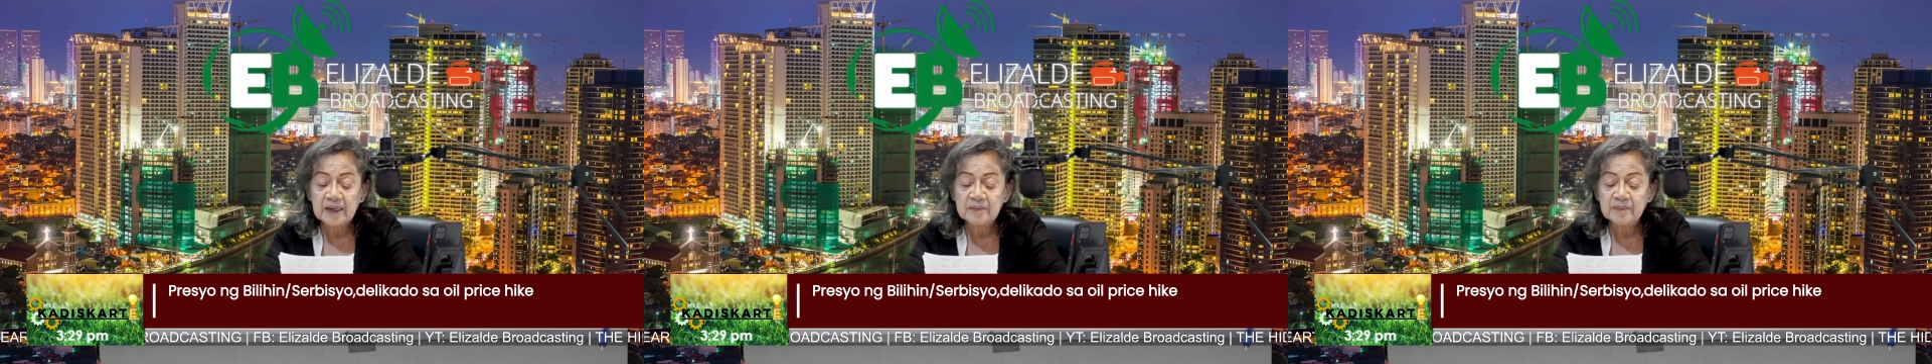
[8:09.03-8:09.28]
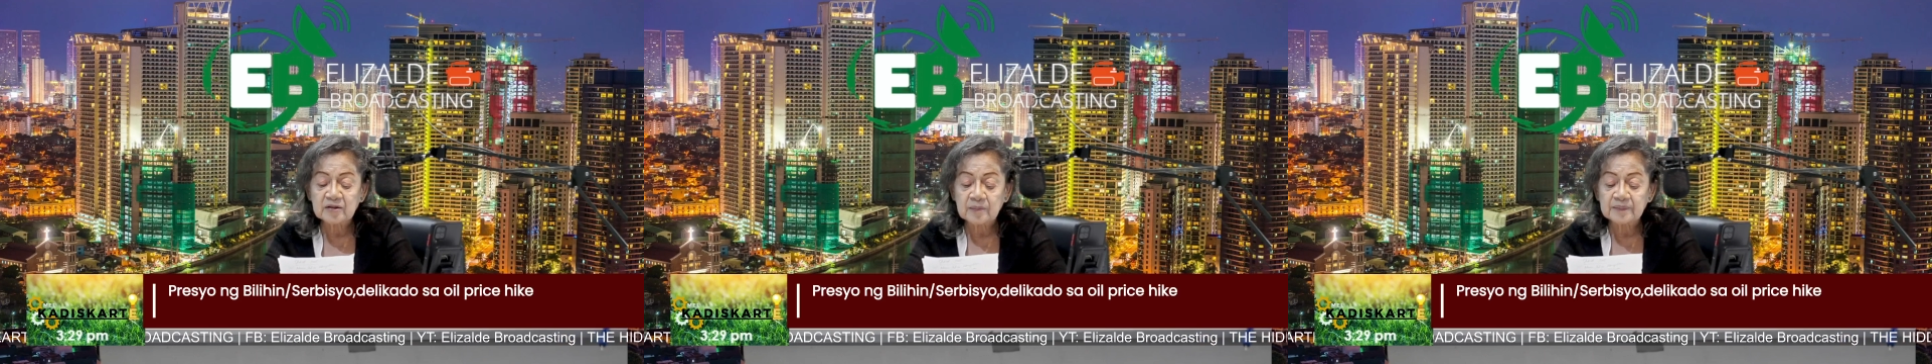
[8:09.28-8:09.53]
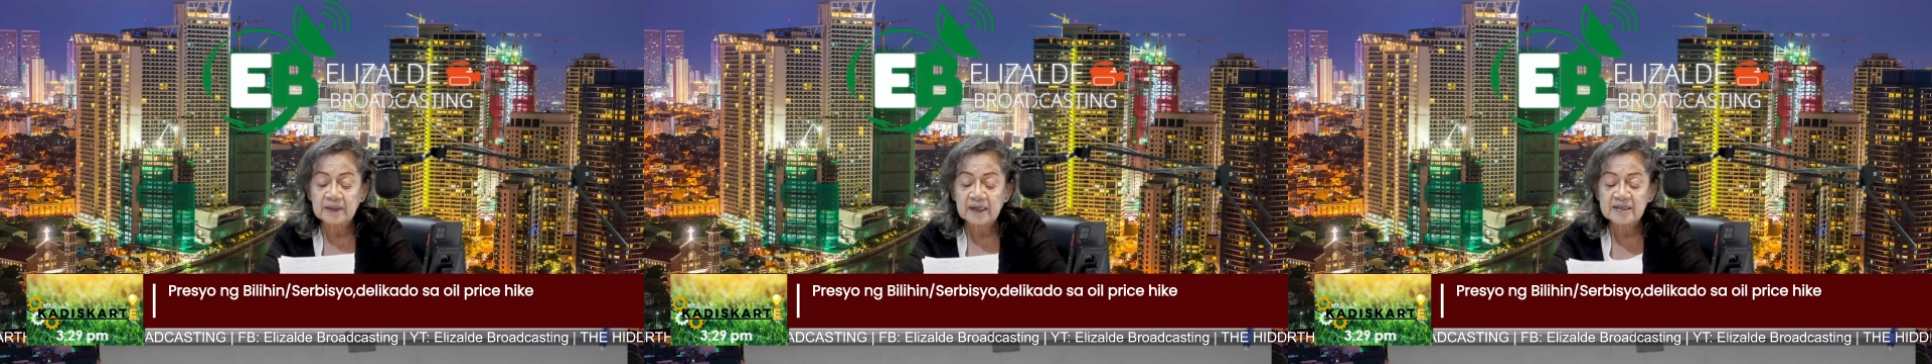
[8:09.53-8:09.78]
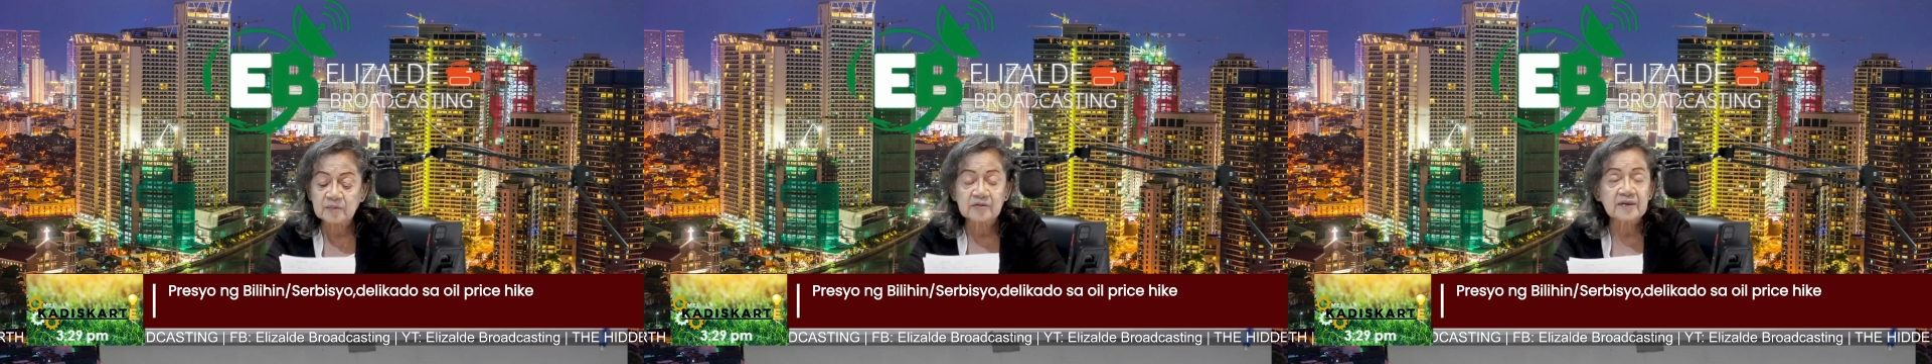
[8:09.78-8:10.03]
Department of
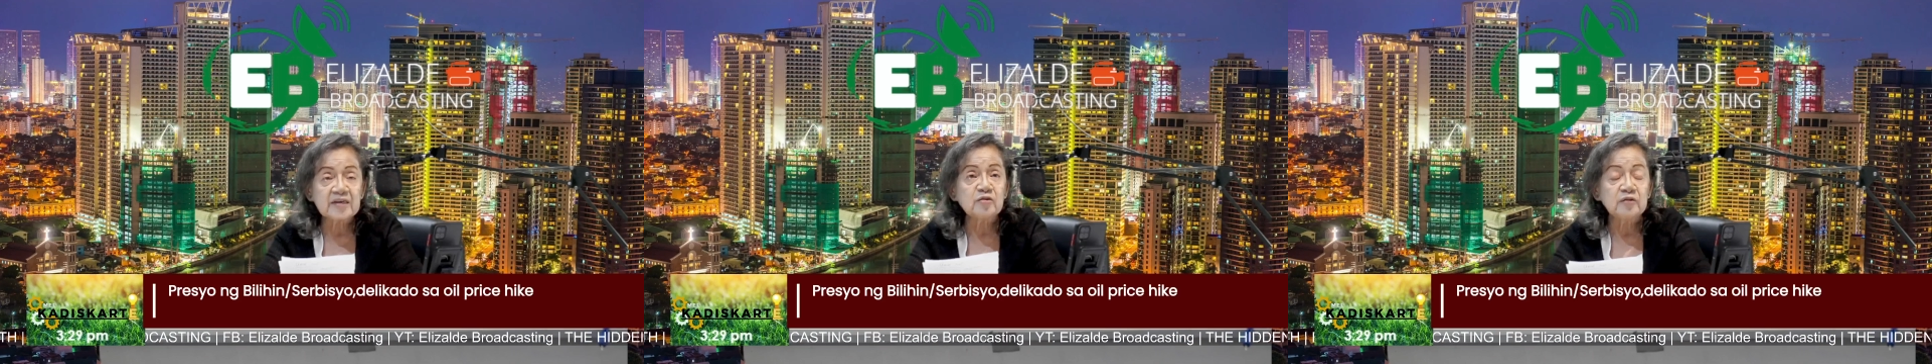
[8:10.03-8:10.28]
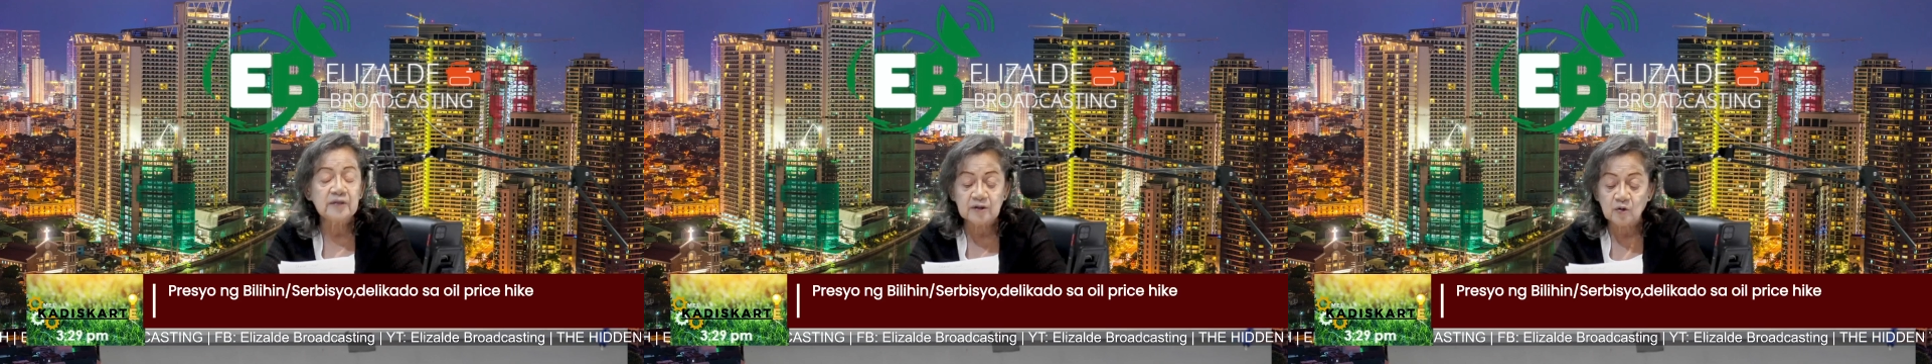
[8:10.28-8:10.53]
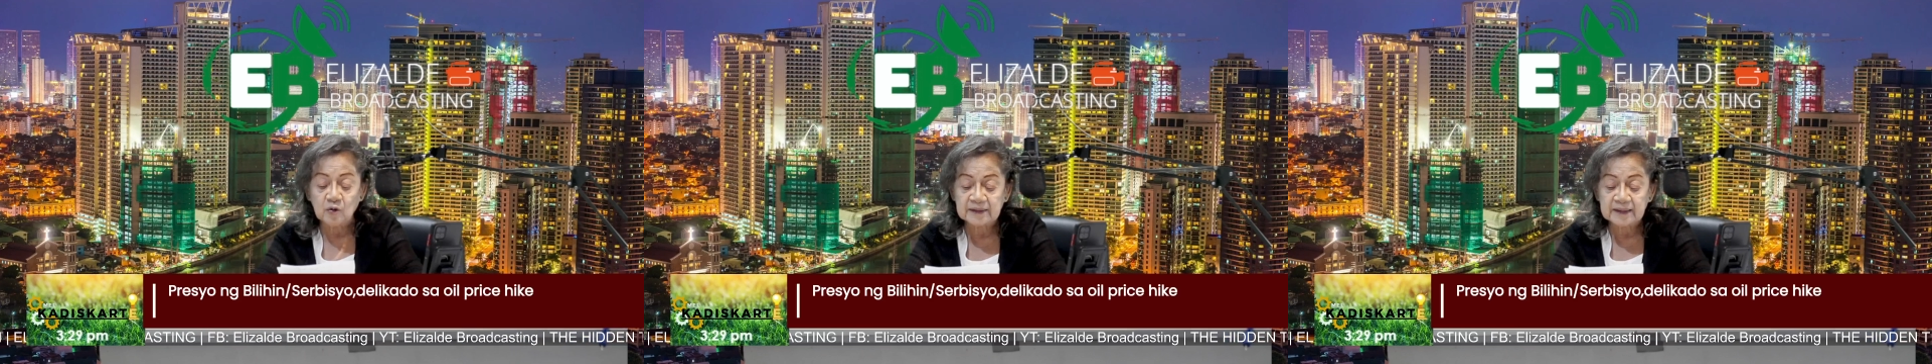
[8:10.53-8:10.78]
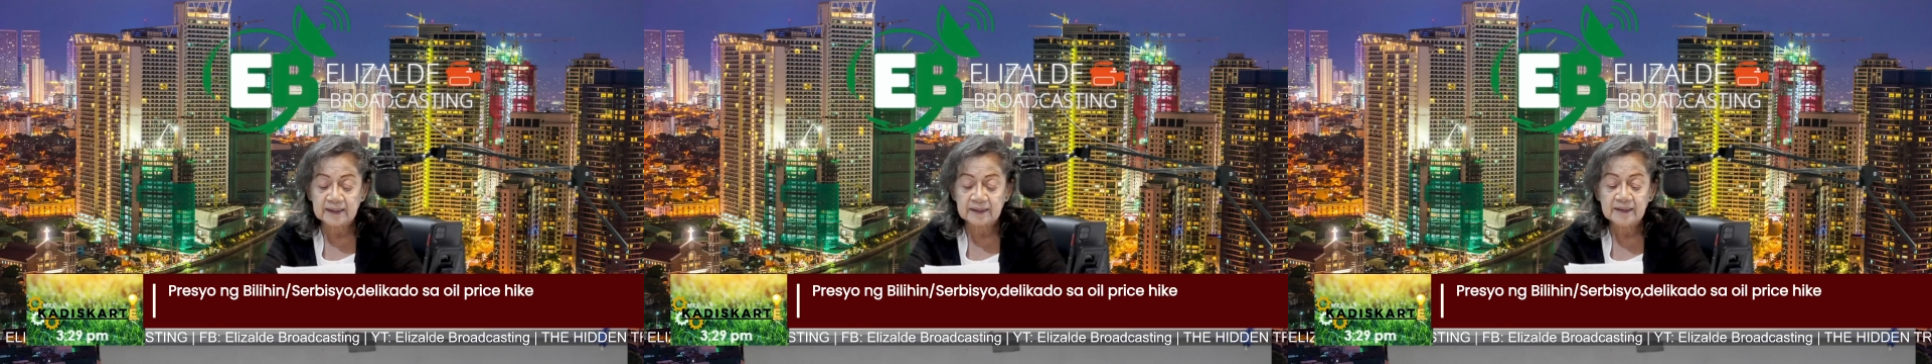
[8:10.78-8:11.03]
Transportation
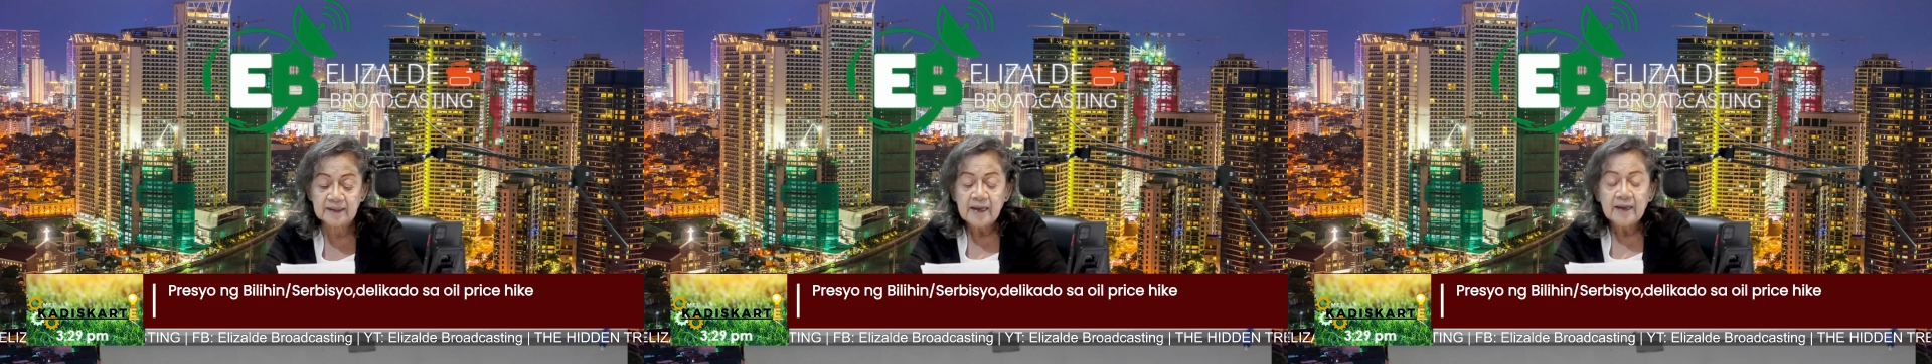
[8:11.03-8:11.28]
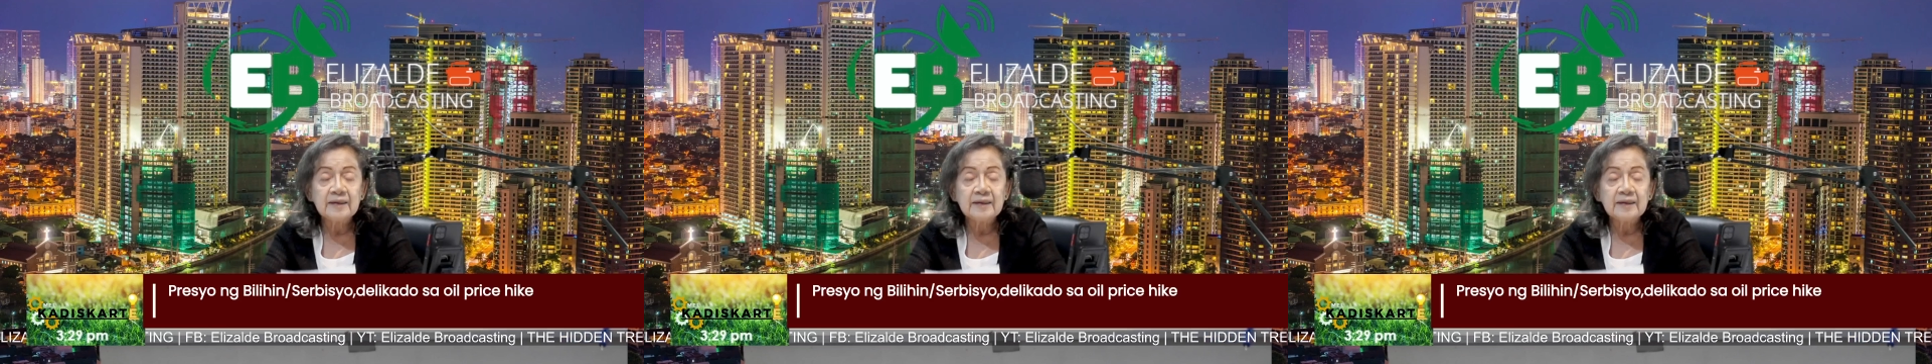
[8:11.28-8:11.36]
DOT